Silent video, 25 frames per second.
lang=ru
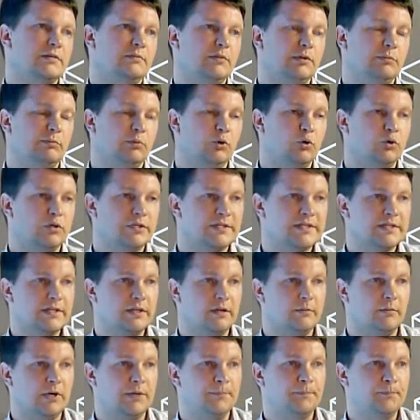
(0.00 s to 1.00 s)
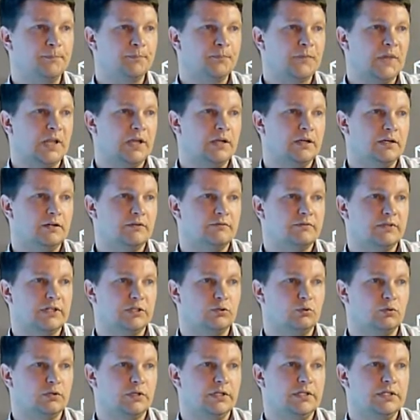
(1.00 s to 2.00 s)
блок-схема, в
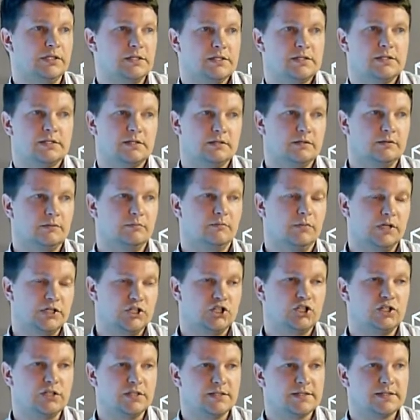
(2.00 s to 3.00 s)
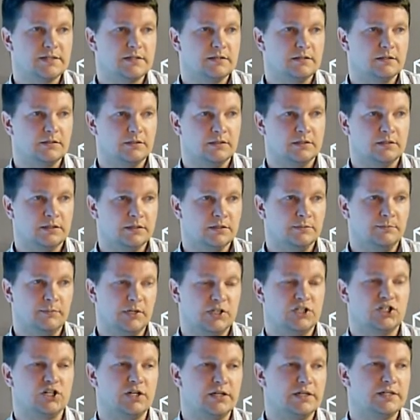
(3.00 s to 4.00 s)
которой есть большие, э,
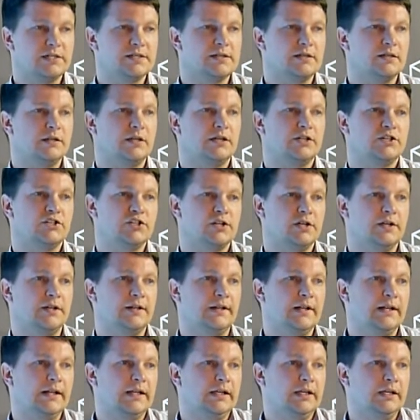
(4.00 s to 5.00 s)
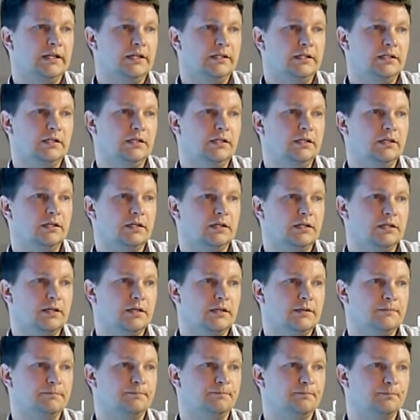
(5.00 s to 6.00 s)
большая задача, и
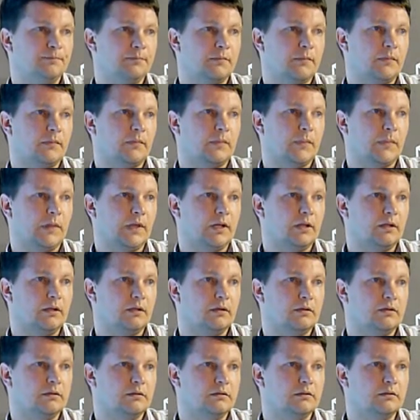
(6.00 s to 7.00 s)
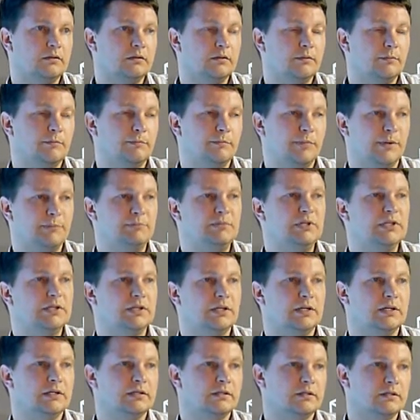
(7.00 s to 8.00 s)
она
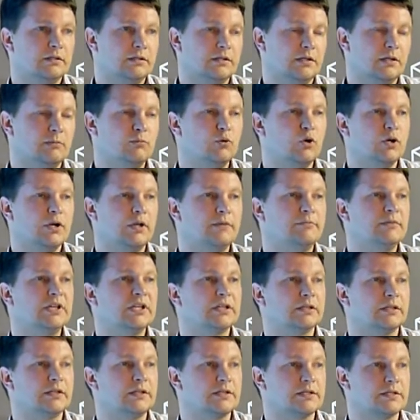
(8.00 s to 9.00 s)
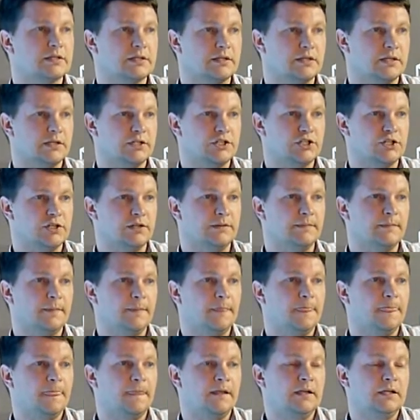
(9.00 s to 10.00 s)
побита на более мелкие задачи.
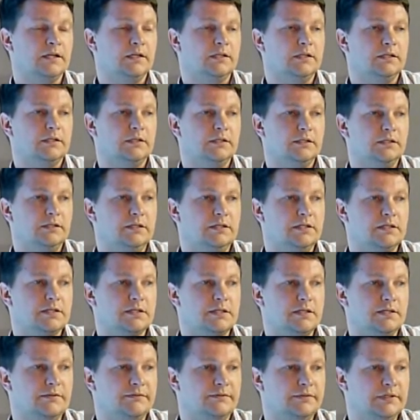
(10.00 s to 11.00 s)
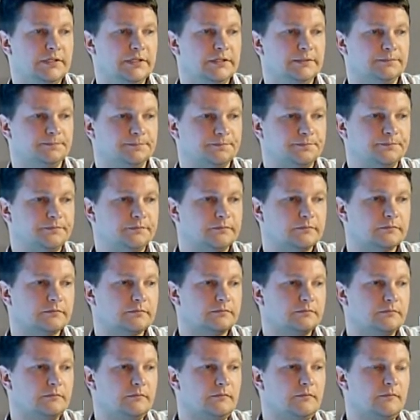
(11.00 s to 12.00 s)
Если вы
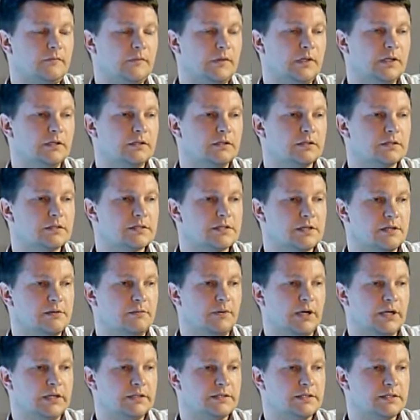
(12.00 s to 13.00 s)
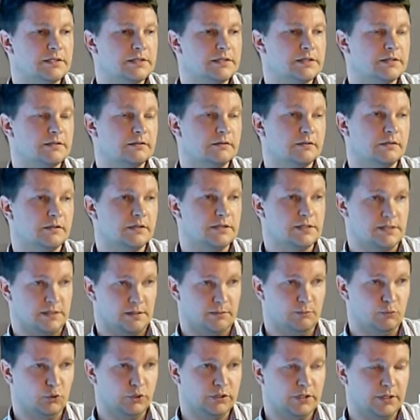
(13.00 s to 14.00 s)
занимаетесь
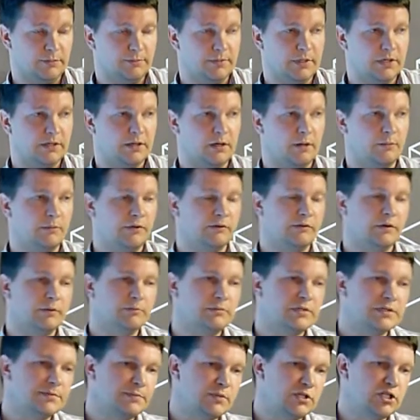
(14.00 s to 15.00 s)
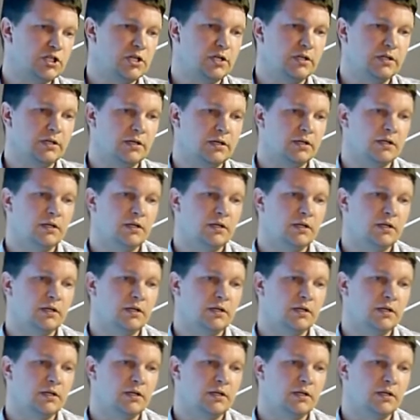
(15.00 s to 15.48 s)
разработкой программного обеспечения,